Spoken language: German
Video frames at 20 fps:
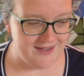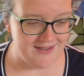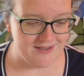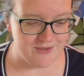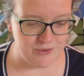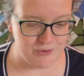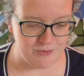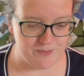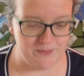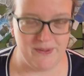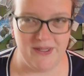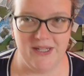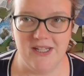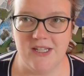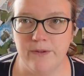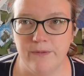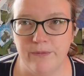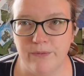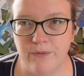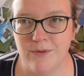also
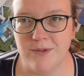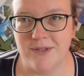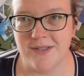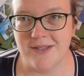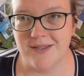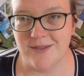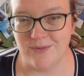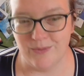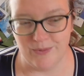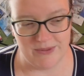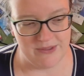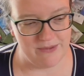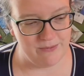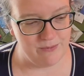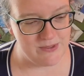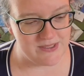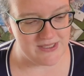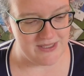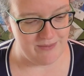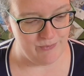sprich frühestens und
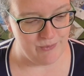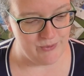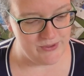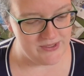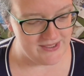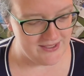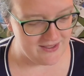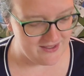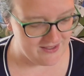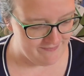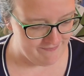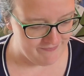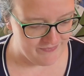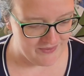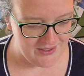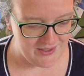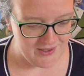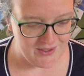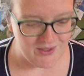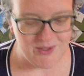Ostermontag.
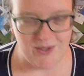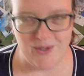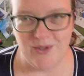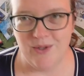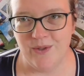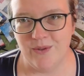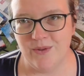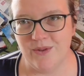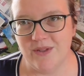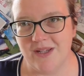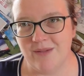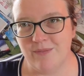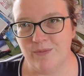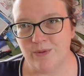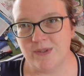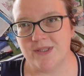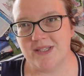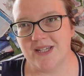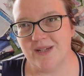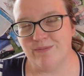Und am
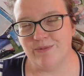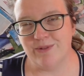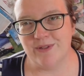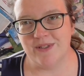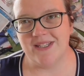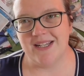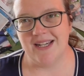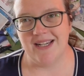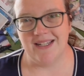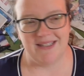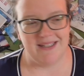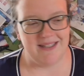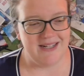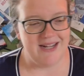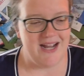Ostermontag